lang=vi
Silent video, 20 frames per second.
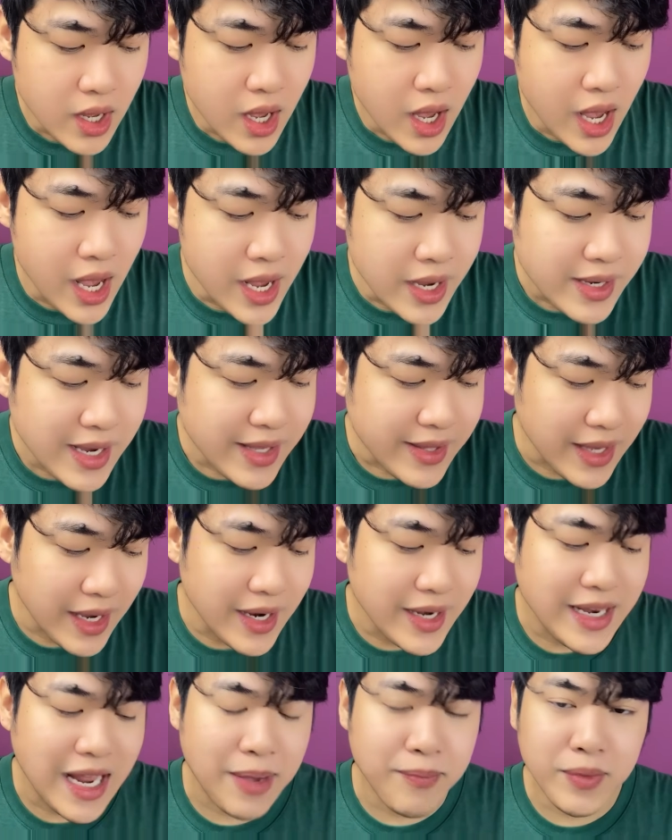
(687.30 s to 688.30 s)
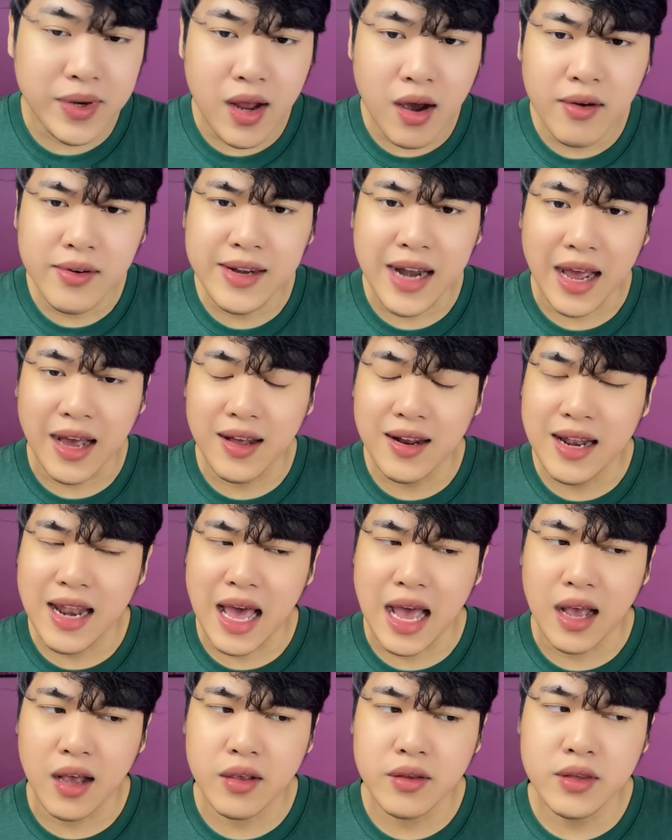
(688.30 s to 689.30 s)
Thì cái chị này mới nói rằng
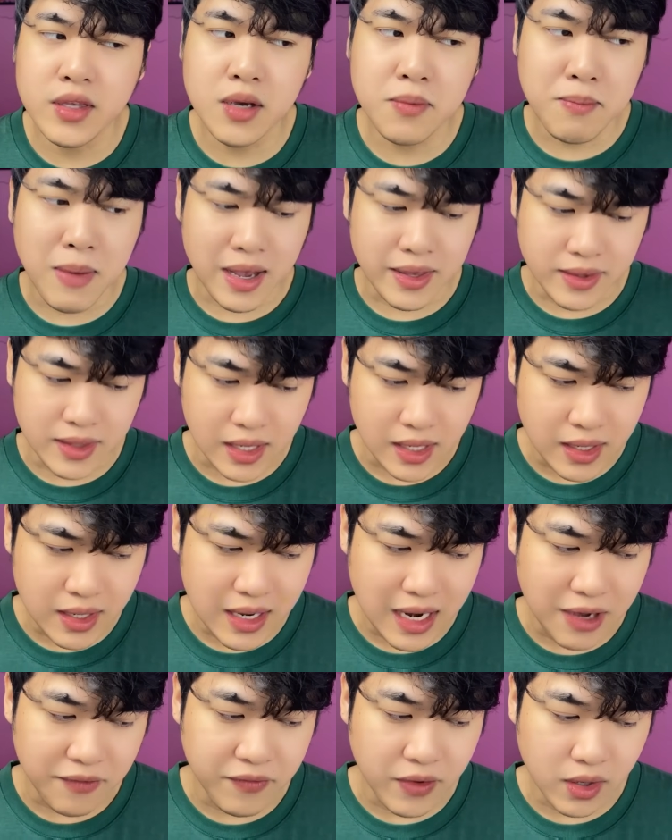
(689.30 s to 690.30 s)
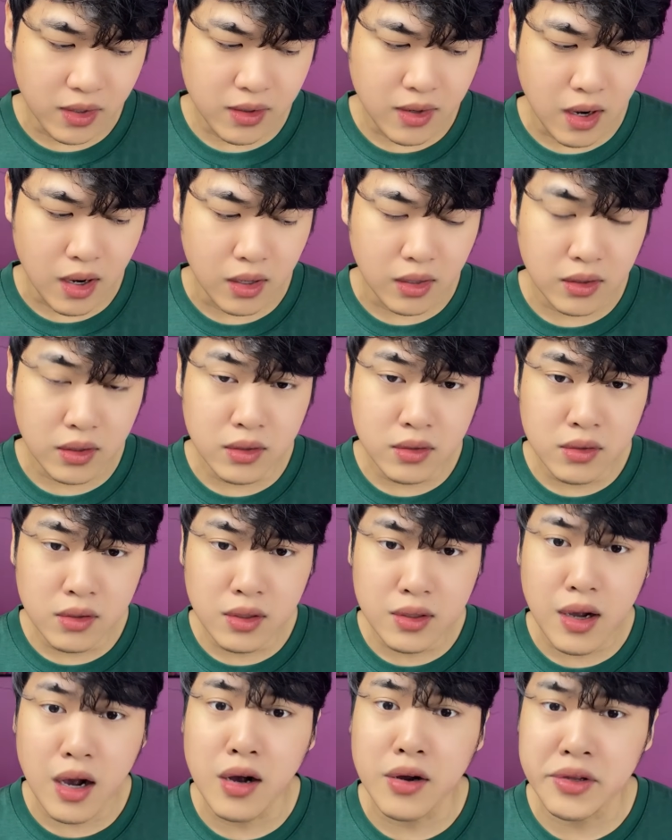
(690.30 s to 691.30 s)
là nhưng mà chị là vẫn còn đứa
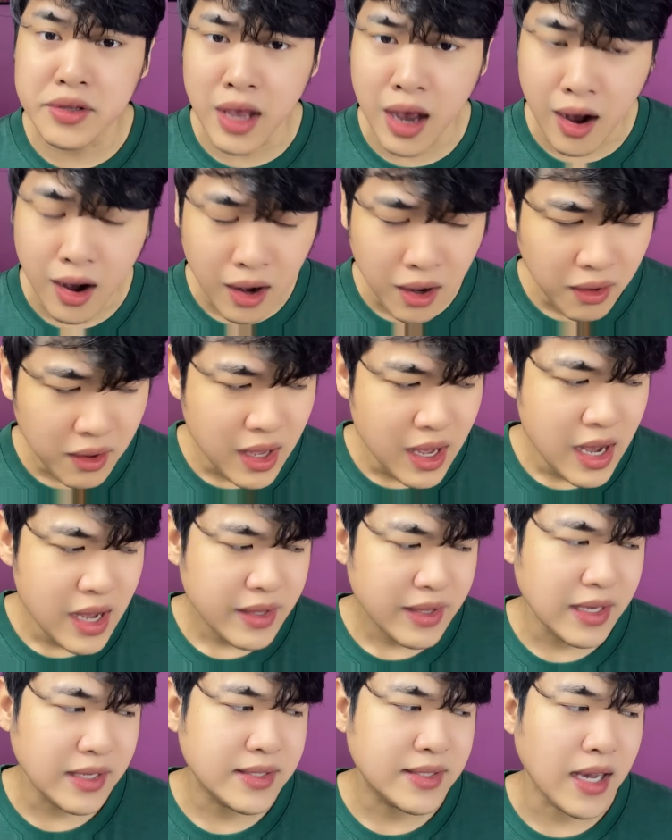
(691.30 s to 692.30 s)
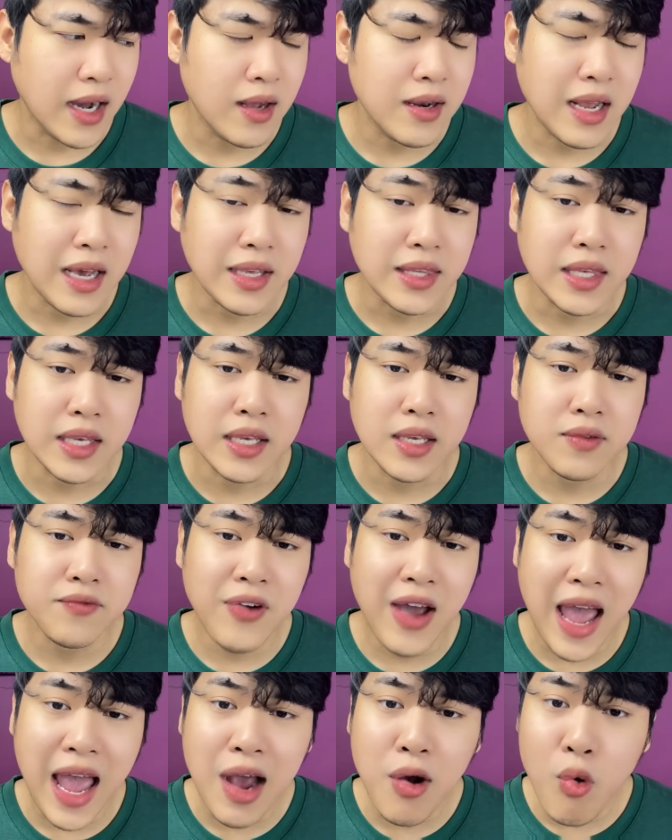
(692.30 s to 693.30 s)
con nhỏ, chị sợ là chị
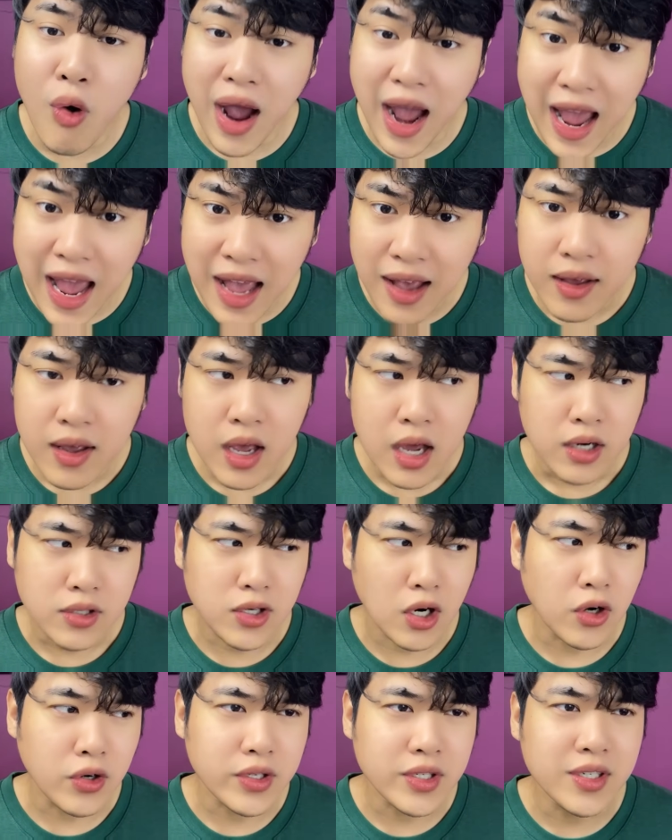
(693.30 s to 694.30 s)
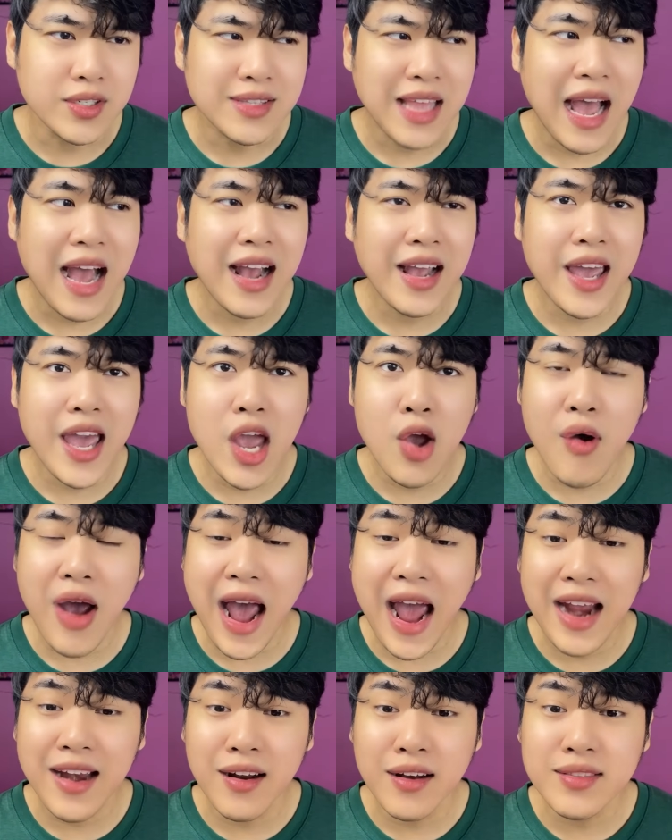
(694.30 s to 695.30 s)
phá quá rồi người ta kêu
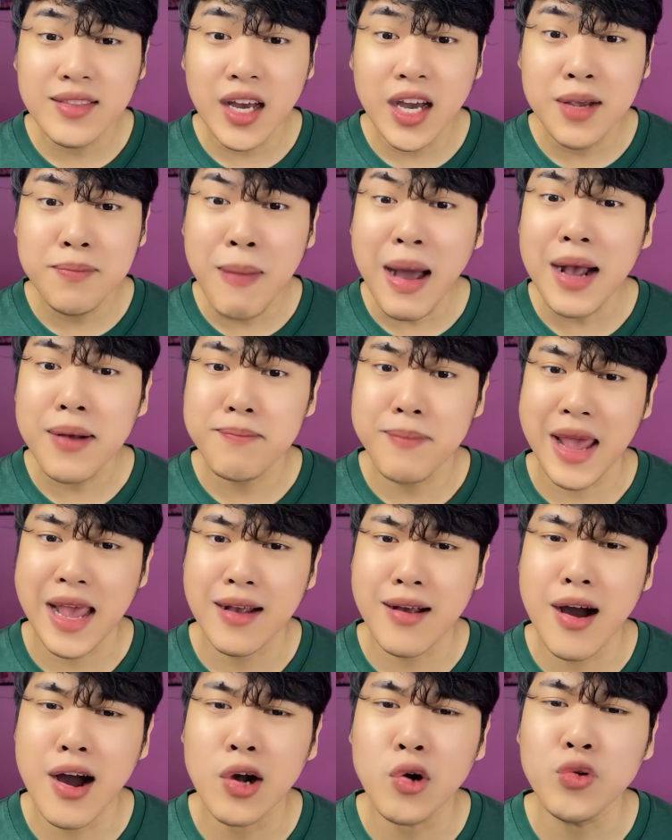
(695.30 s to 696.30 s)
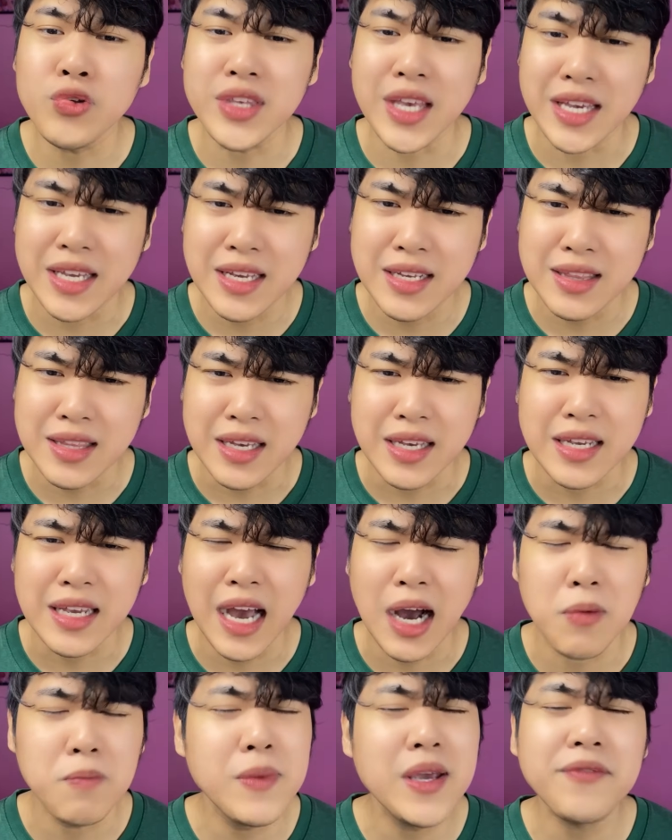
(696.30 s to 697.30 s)
ai đó tới bắt mẹ con của chị thì
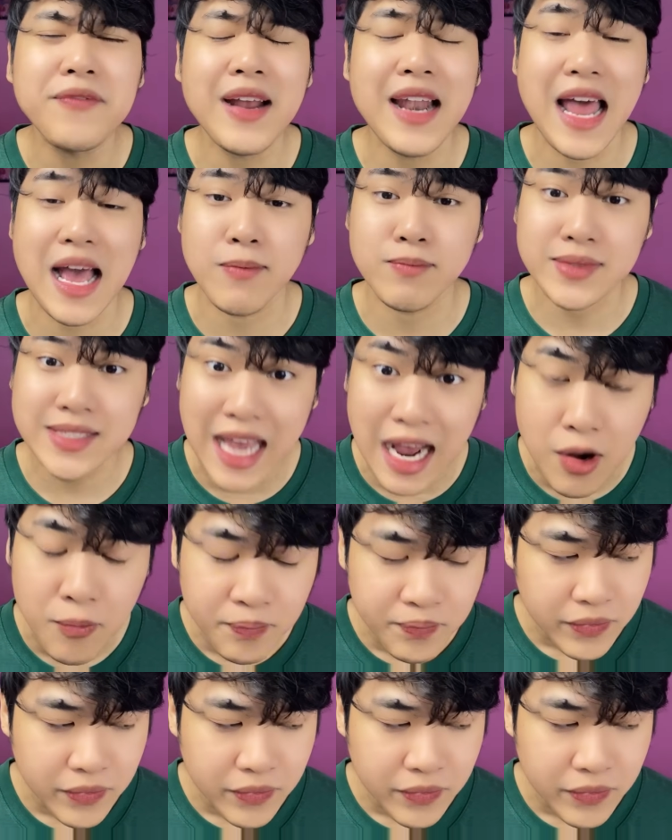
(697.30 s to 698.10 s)
không biết phải làm sao.